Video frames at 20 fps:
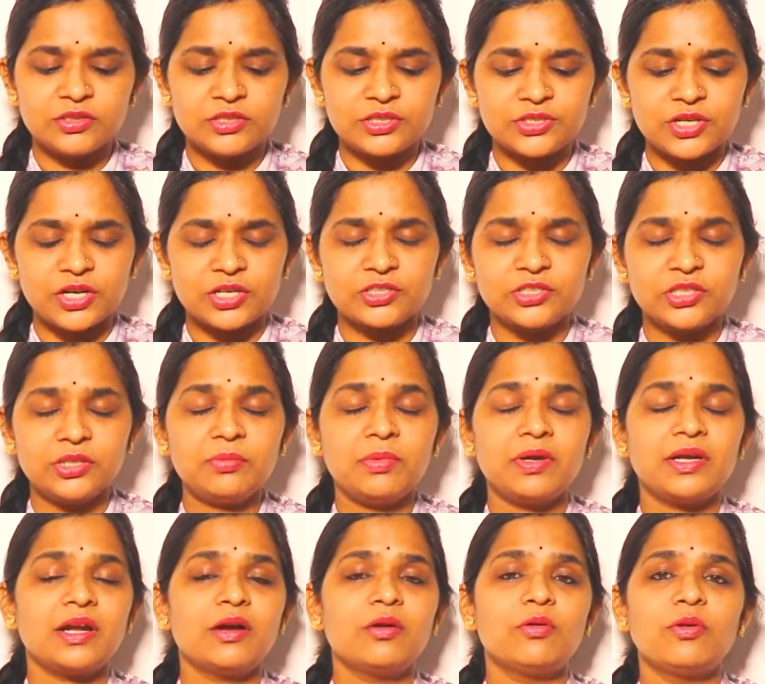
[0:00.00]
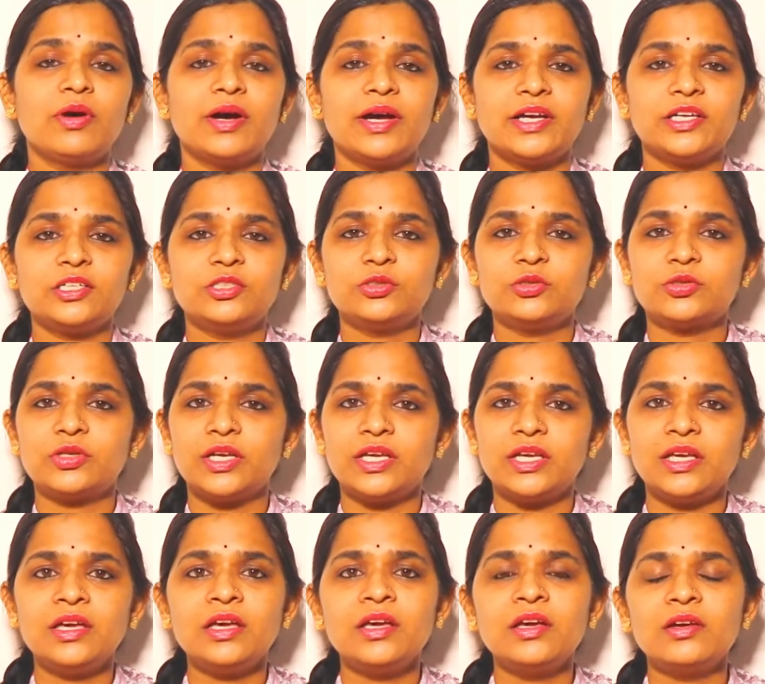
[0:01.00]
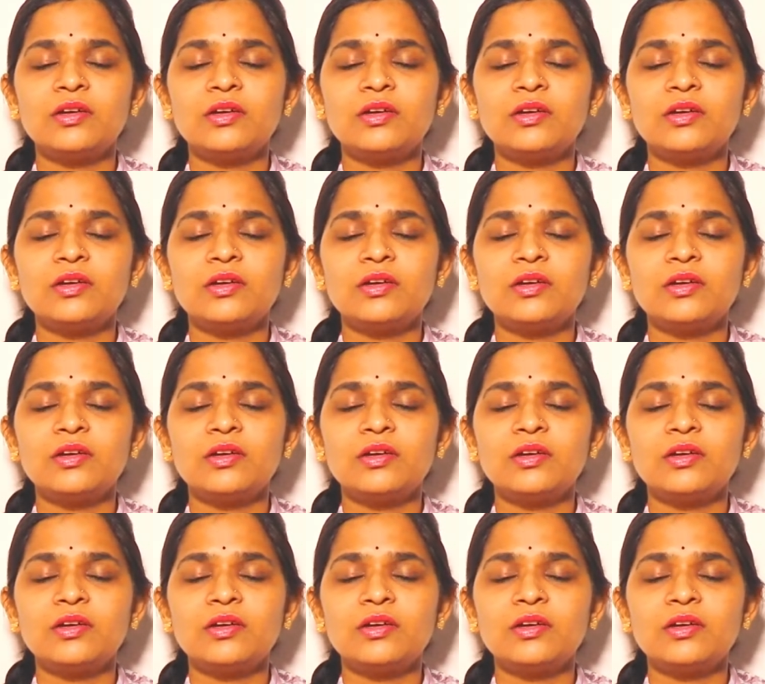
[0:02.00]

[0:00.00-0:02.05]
स्ट्रक्चर बना हुआ है जो कि